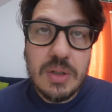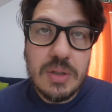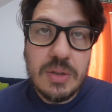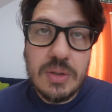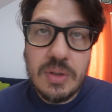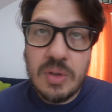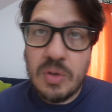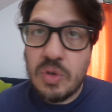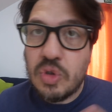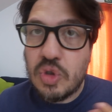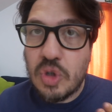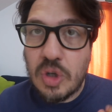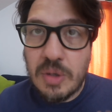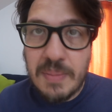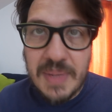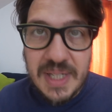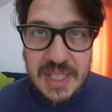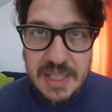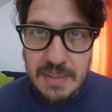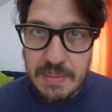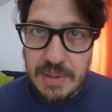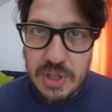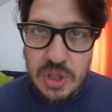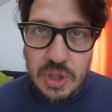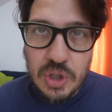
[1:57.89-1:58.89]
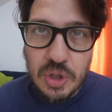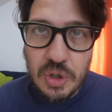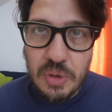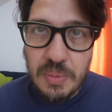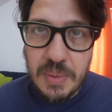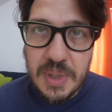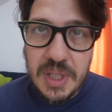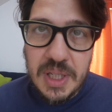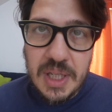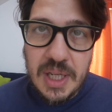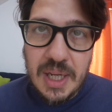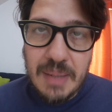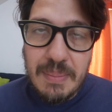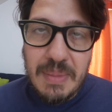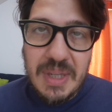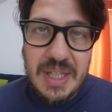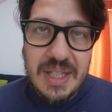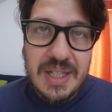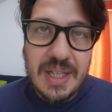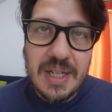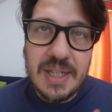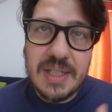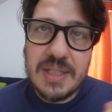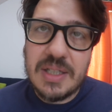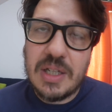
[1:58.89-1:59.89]
non sono massima enciclopedia, a me
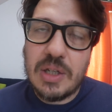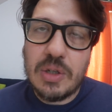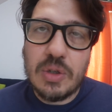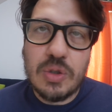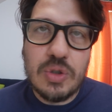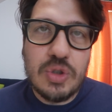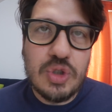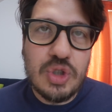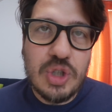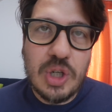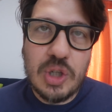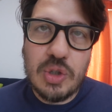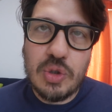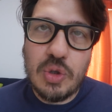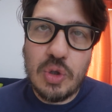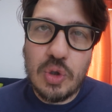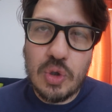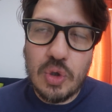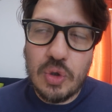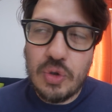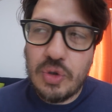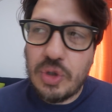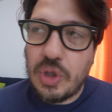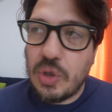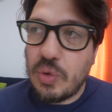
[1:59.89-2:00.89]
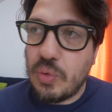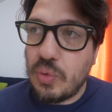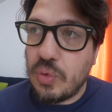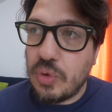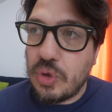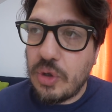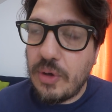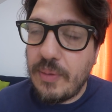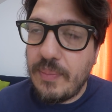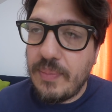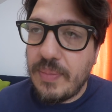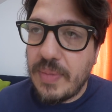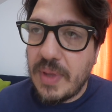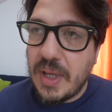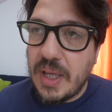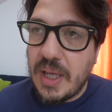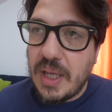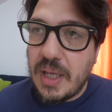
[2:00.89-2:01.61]
interessa il concetto, il contenuto,